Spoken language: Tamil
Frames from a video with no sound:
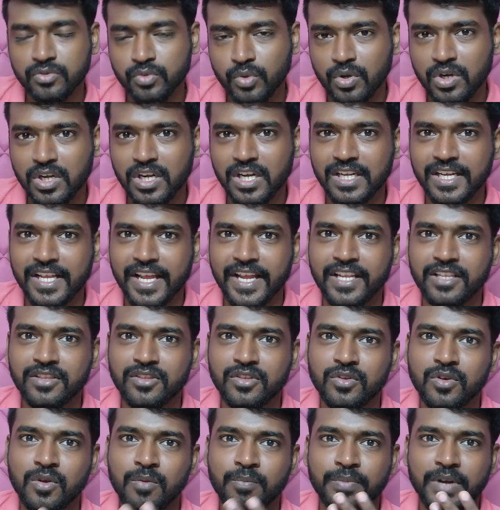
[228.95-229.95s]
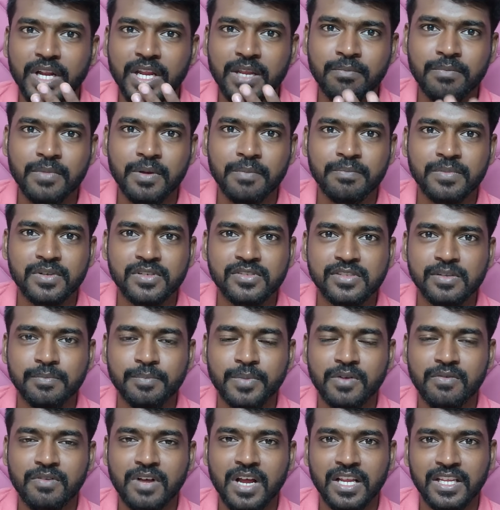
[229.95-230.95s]
சொன்ன டயத்துக்கும் ப்ரைம்
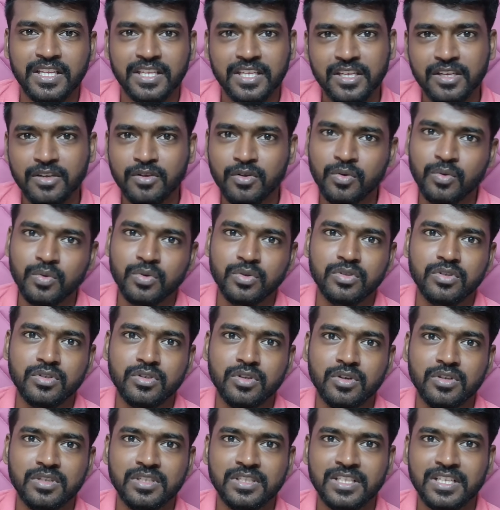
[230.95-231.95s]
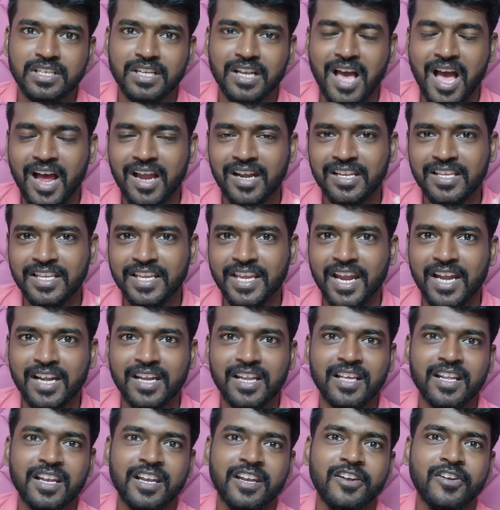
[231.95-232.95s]
மெம்பர்ஷிப்பை வாங்கி கொடுத்துட்டோம் இந்த நாலு
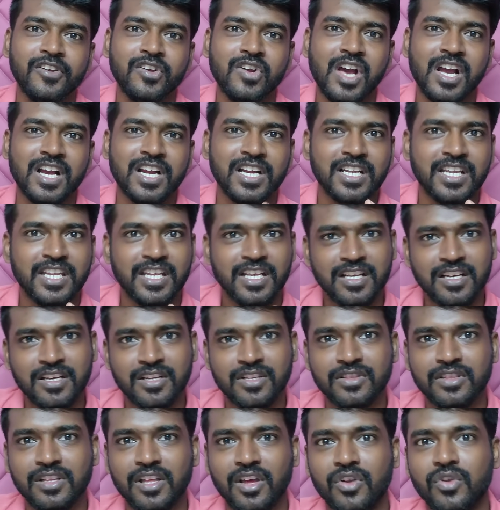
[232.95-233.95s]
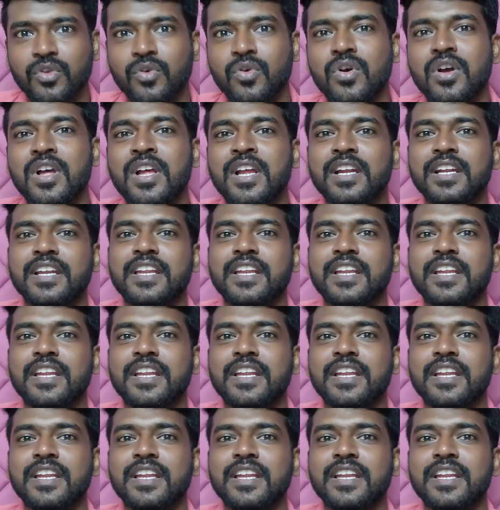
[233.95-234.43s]
கேட்டகரியிலையும் நாங்கள் டிக் இருந்தாலும்